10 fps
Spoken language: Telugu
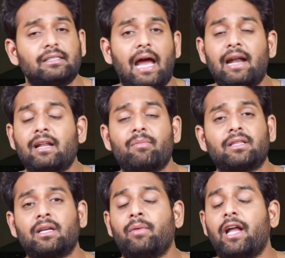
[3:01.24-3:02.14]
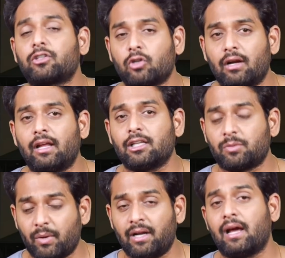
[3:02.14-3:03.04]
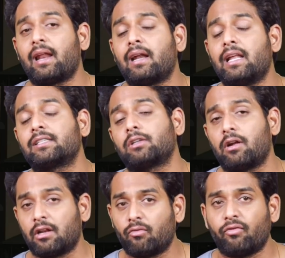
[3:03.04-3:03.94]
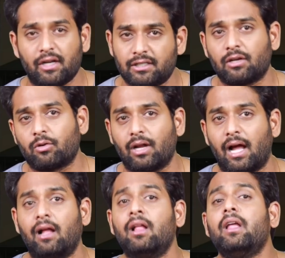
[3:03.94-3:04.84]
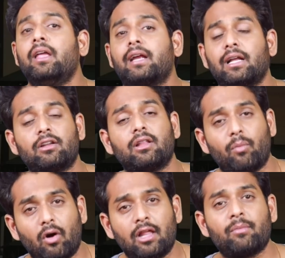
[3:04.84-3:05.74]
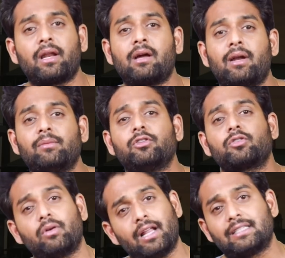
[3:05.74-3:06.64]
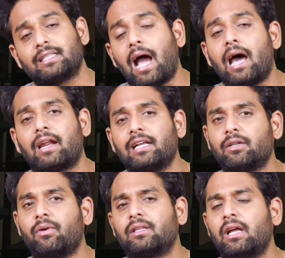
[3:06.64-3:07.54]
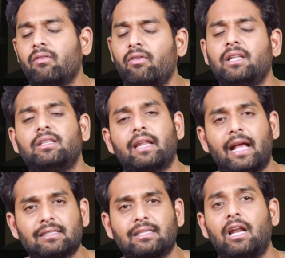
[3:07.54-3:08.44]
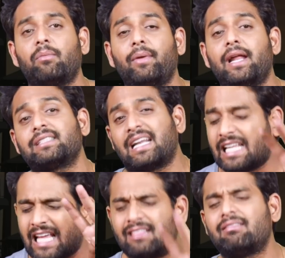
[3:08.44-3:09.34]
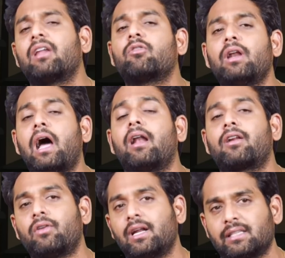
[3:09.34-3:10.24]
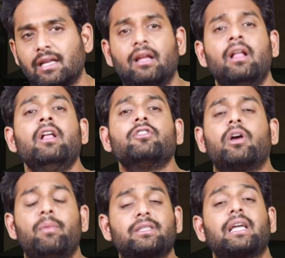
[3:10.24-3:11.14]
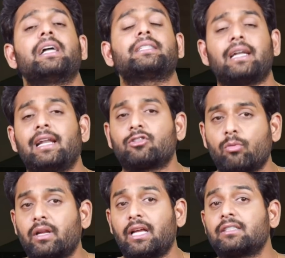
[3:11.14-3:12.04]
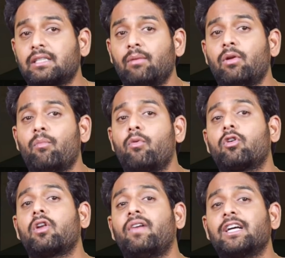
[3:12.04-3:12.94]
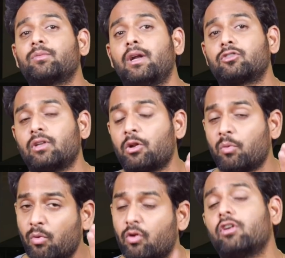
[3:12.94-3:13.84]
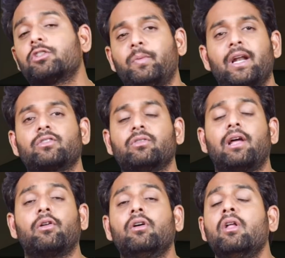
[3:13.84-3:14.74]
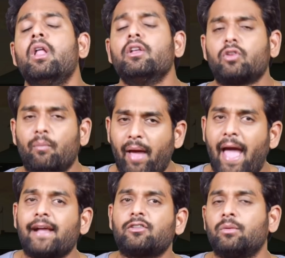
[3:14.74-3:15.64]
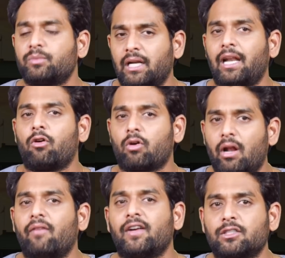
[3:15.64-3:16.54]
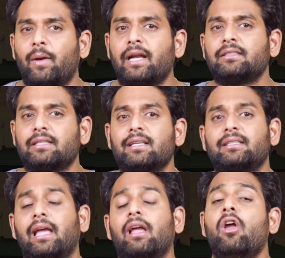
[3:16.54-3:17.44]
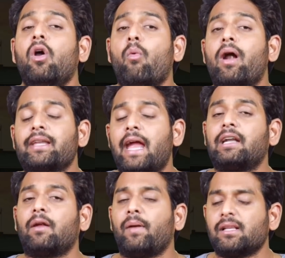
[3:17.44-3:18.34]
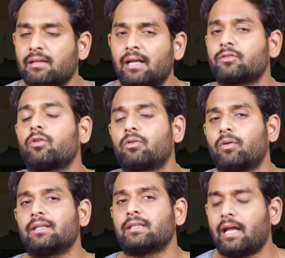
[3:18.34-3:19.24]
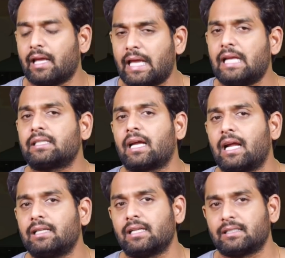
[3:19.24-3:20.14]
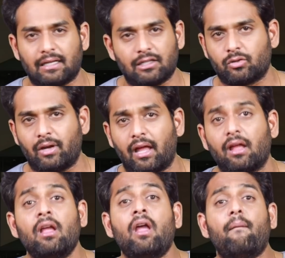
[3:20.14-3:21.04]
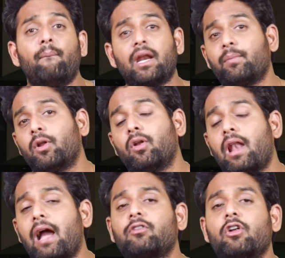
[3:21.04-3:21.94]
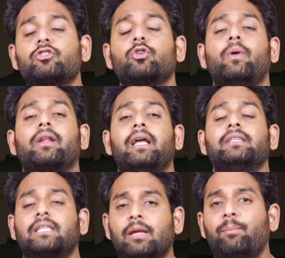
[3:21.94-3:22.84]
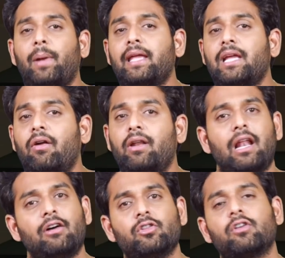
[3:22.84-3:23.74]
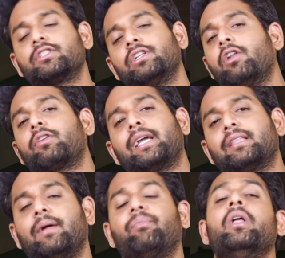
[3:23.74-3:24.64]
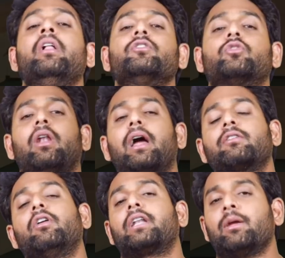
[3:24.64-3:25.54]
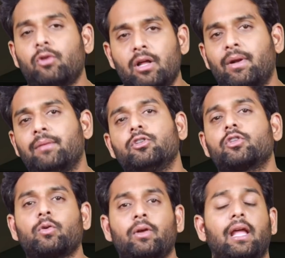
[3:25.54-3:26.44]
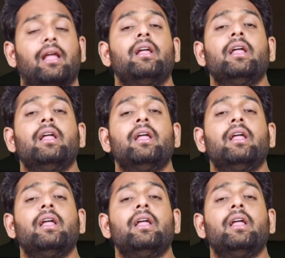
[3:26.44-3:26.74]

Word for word: శాండర్ మాత్రం ఎక్స్ట్రాడనరీ స్పిన్నర్ అండ్ ఎక్స్ట్రాడనరీ ఫినిషర్ కూడా ఇక తర్వాత బౌలింగ్ పరంగా మనం చూసుకుంటే చార్ రాజవర్ధన్ వీళ్ళిద్దరు ఎక్సలెంట్ ప్లేయర్స్ అండ్ ఇద్దరు కూడా ఆల్రౌండర్సే సో మొత్తంగా చెన్నై సూపర్ కింగ్స్ టీంలో ముగ్గురు ఫాస్ట్ బౌలర్స్ ఉన్నారు ముగ్గురు స్పిన్నర్స్ ఉన్నారు సో మ్యాక్సిమం చెన్నై ఒకవేళ ఫస్ట్ బ్యాటింగ్ చేస్తే వన్ ఎయిటీ ప్లస్ రన్స్ కొట్టుకున్నా సరే ఈజీగా గెలిచే ఛాన్సెస్ ఉన్నాయి మరి ఇప్పుడు లక్నో సూపర్ కింగ్స్ టీం ప్లేయింగ్ ఎలా ఉందో ఒక చిన్న లుక్ వేద్దాం సో లక్నో టీం కూడా మనం చూసుకుంటే